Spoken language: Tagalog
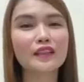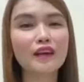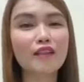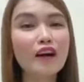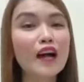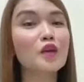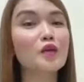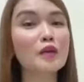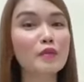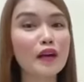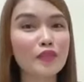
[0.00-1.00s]
the
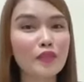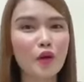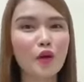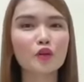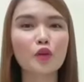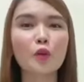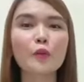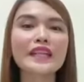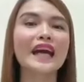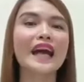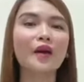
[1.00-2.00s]
following month noon,
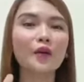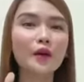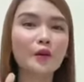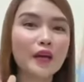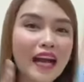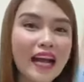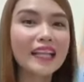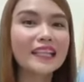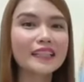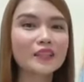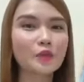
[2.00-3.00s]
kumita ako ng
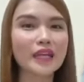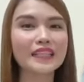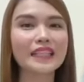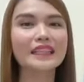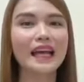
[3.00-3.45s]
120,000.